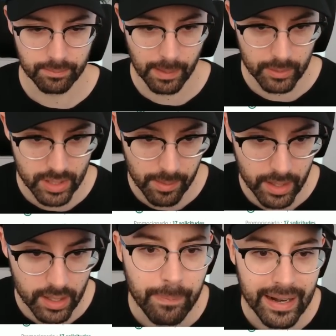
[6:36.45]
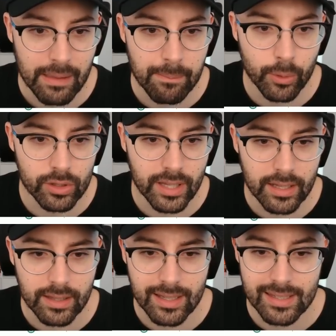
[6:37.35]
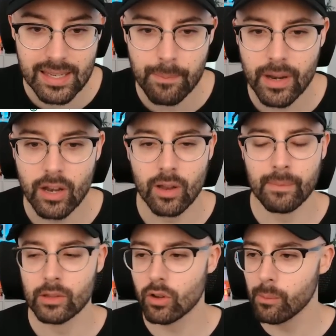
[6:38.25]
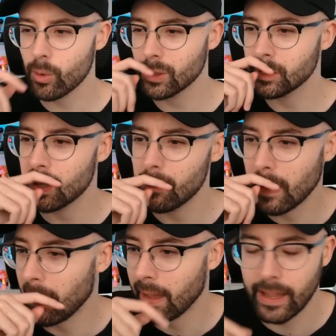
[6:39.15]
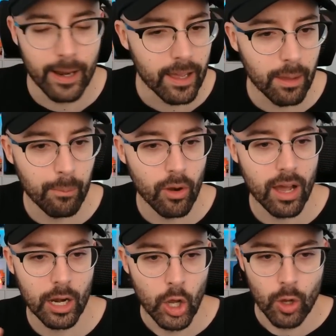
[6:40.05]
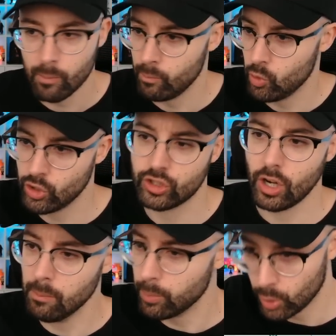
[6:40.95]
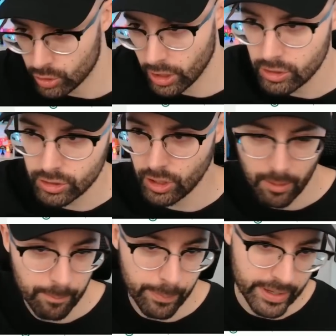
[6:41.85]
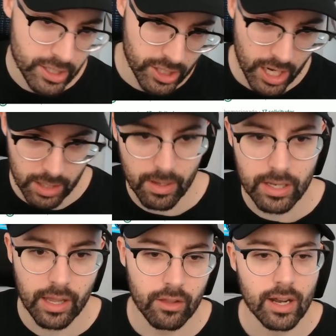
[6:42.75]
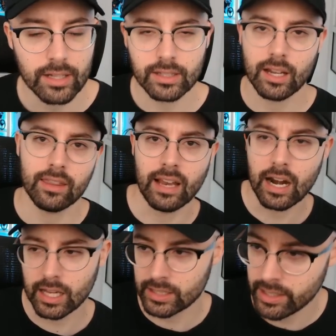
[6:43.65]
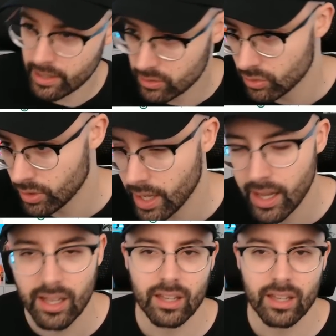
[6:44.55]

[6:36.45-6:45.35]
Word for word: Vamos a ver. Para importante, siempre me toca un poquito la berenjena que pongan nuestra importante empresa a nivel nacional tal de larga trayectoria.